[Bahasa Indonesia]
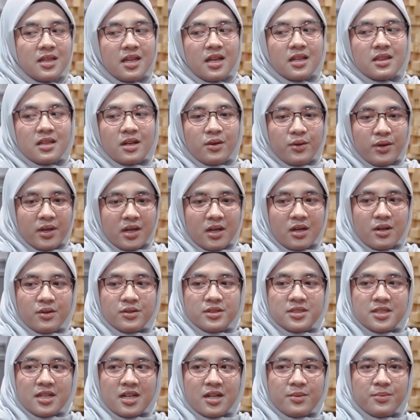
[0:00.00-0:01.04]
yang tahu ya kalau
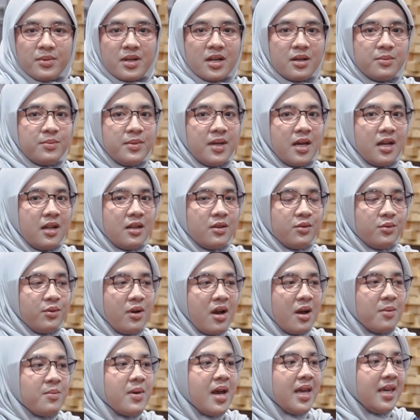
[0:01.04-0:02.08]
secara berlebihan itu
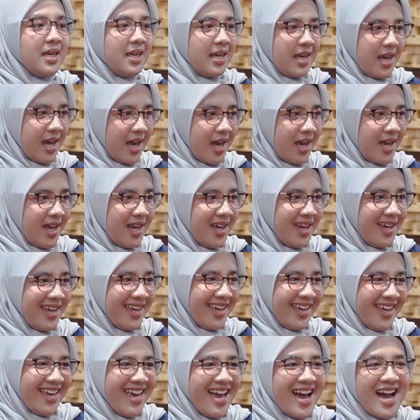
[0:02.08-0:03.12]
nggak baik ya. Iya betul.
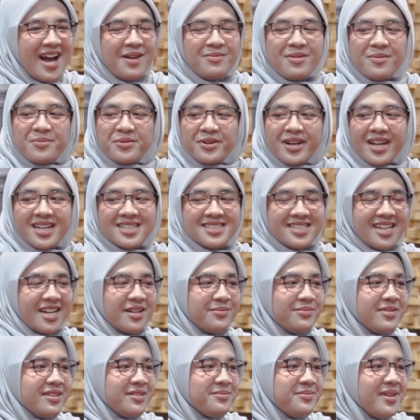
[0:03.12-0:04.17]
betul. Apapun yang secara
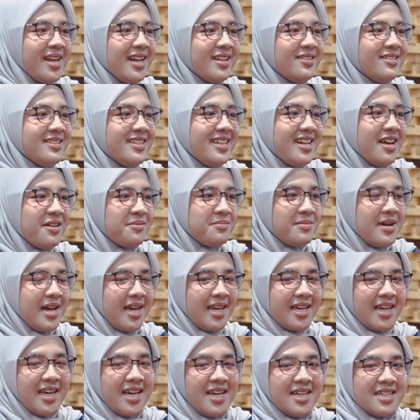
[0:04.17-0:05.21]
berlebihan betul, itu tidak betul,
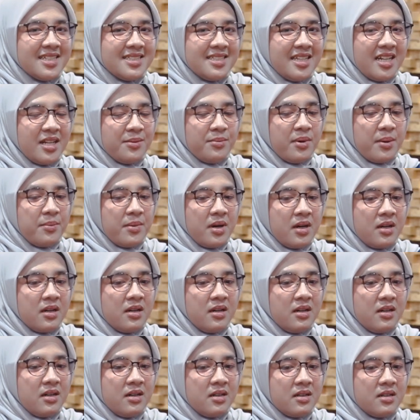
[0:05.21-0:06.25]
baik. Betul. Jadi memang
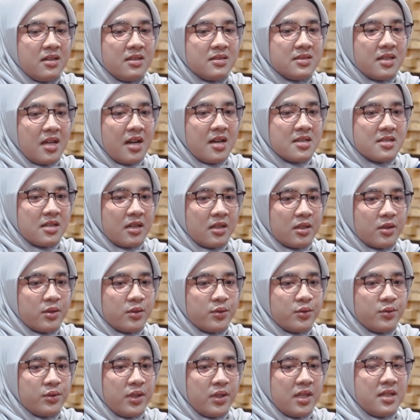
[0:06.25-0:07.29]
eh, salah
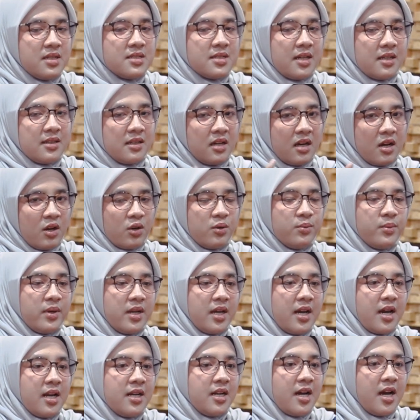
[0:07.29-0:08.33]
satu insight yang aku
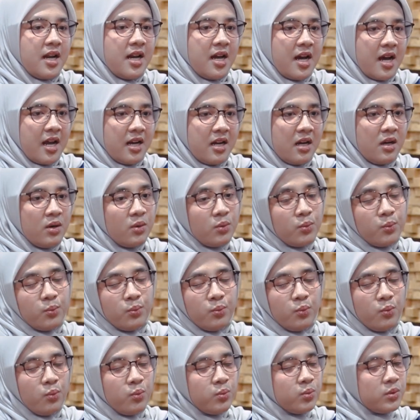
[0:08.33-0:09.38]
berikan ke anak-anak
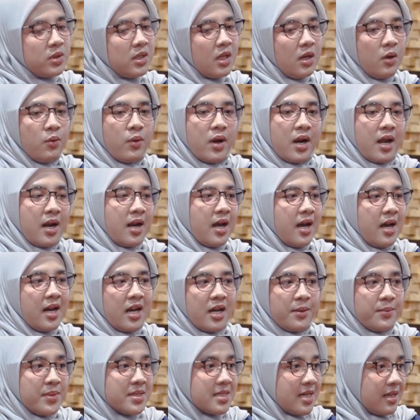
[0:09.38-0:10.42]
di luar anak-anak
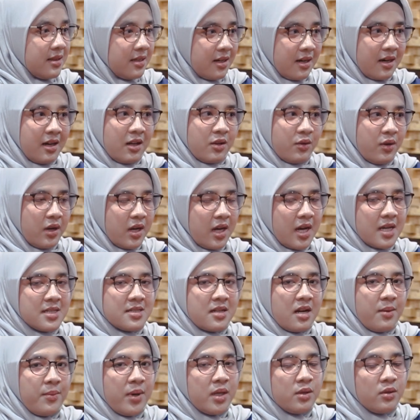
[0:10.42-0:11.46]
pesantren atau anak yeah.
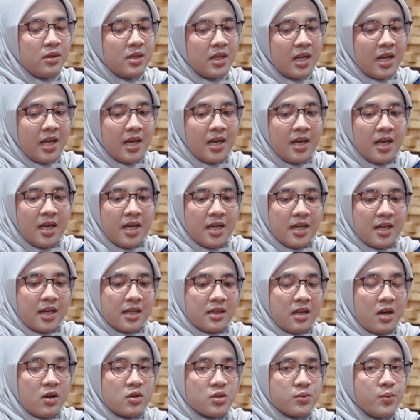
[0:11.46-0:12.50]
asrama itu adalah
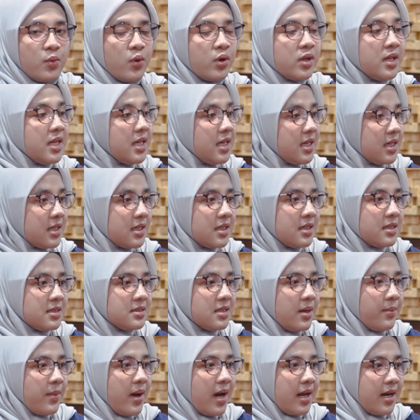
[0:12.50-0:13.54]
kita harus bonding
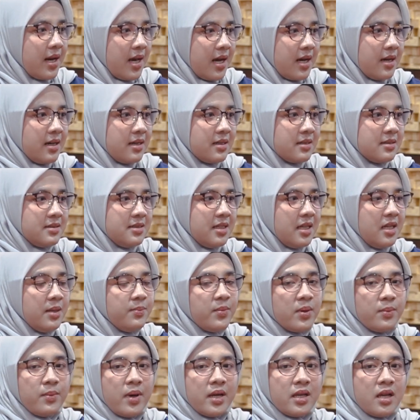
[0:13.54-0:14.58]
sama yeah. anak. Jadi
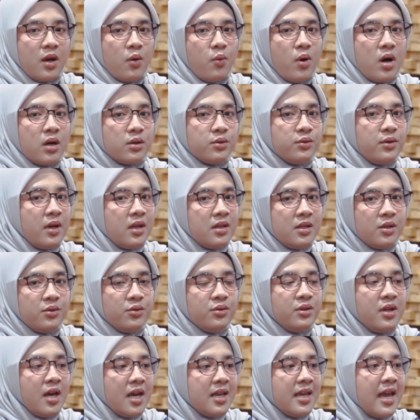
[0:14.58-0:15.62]
perbanyak waktu yang di
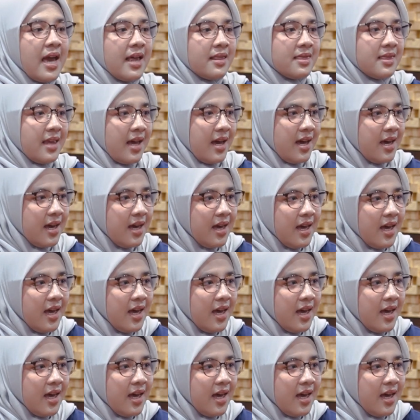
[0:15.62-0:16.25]
dunia nyata